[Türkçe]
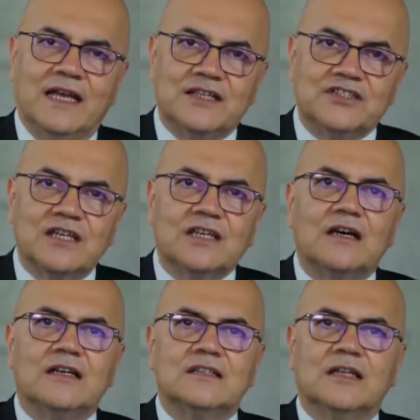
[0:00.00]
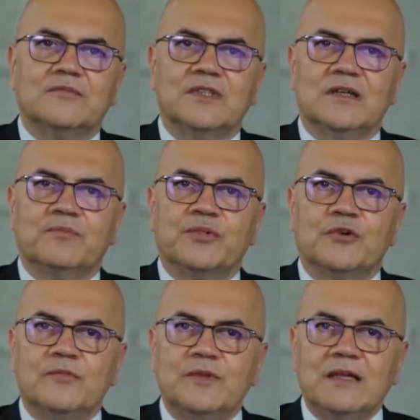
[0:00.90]
gerçek anlamda
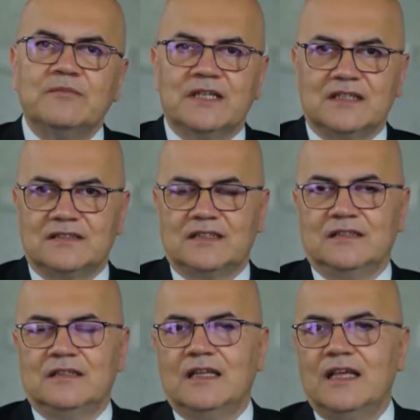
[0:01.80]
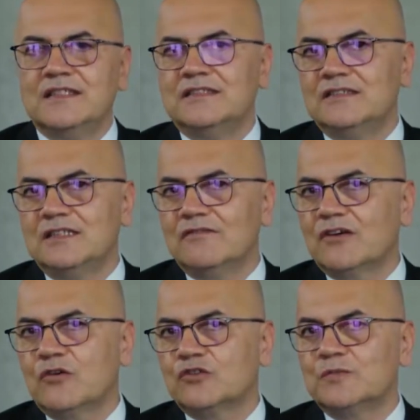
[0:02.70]
problem yaratan estetik
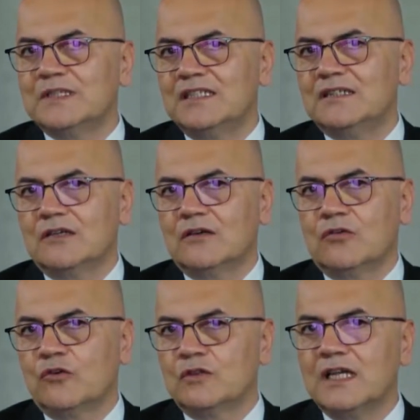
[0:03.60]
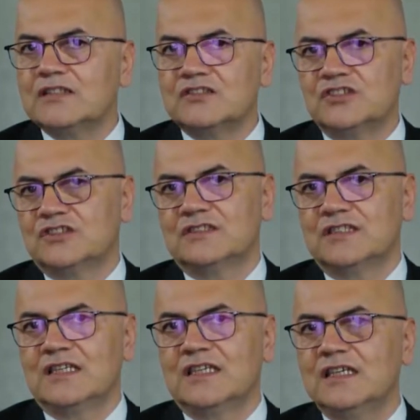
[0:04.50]
ve kozmetik konular
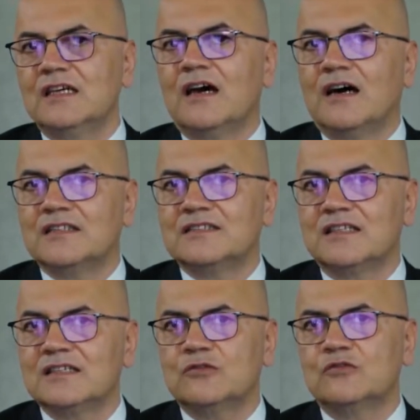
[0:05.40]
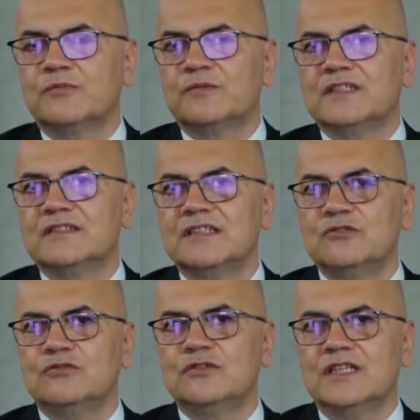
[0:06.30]
dışındaki hastalık
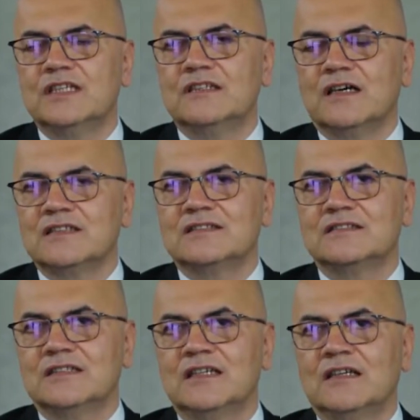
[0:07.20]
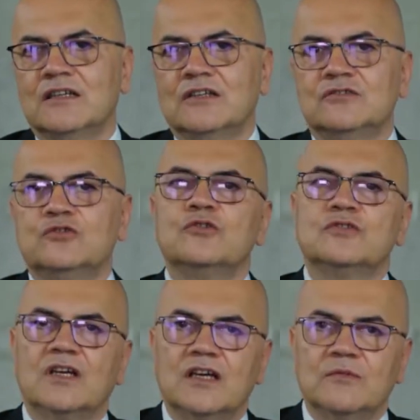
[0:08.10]
gruplarında Türkiye'nin aslında söz
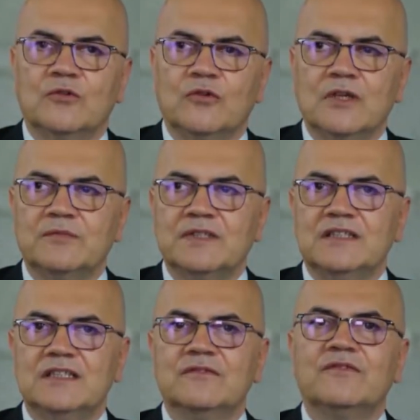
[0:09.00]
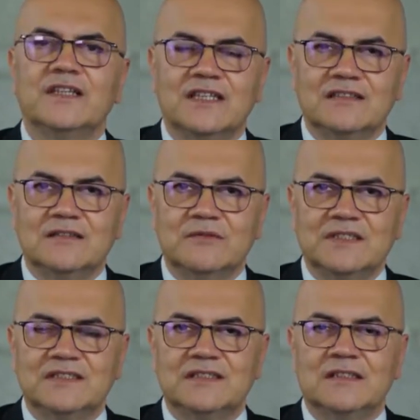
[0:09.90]
sahibi olabildiğinin fark
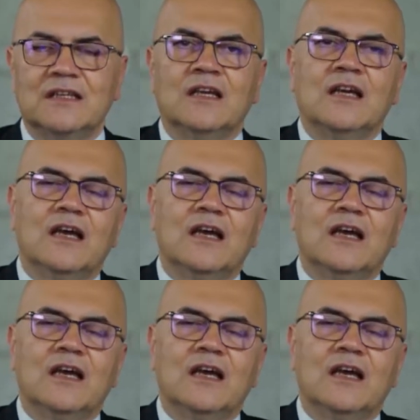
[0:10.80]
edilmesidir.